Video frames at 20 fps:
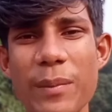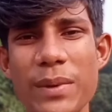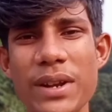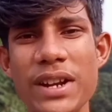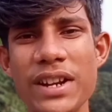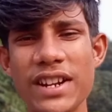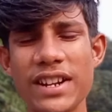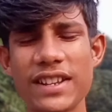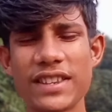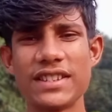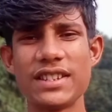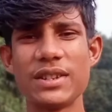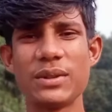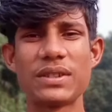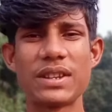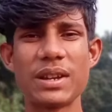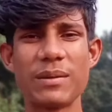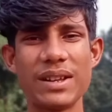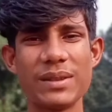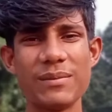कंप्लीट कर दीजिए
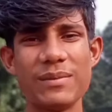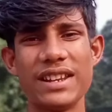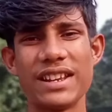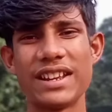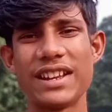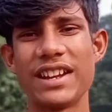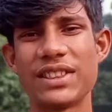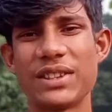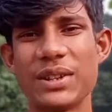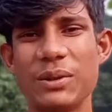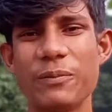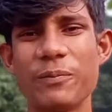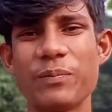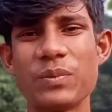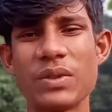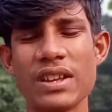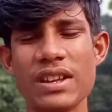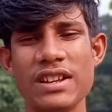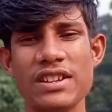उसके बाद मैं लेके आता हूँ